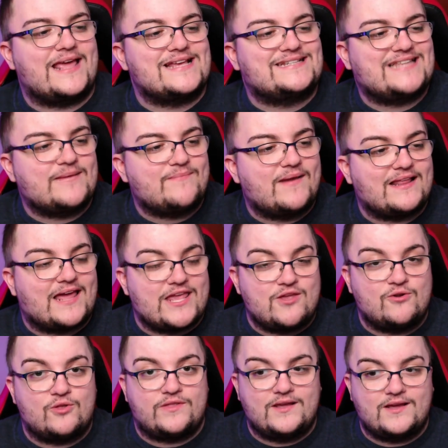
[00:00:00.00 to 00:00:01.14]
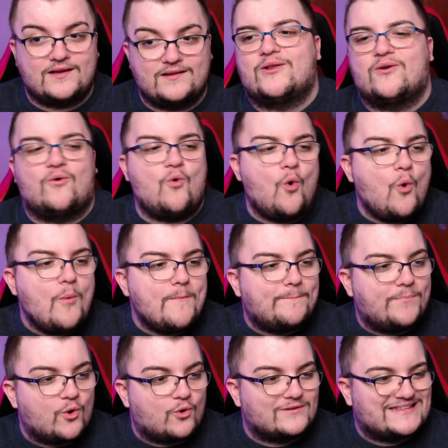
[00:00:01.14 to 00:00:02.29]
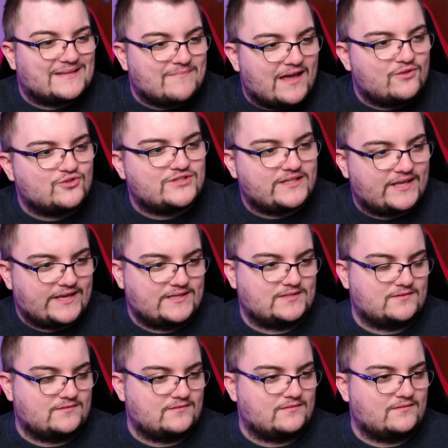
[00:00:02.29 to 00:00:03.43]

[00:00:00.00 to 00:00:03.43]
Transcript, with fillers: Está mal que yo lo diga, pero un poco temazo sí que es.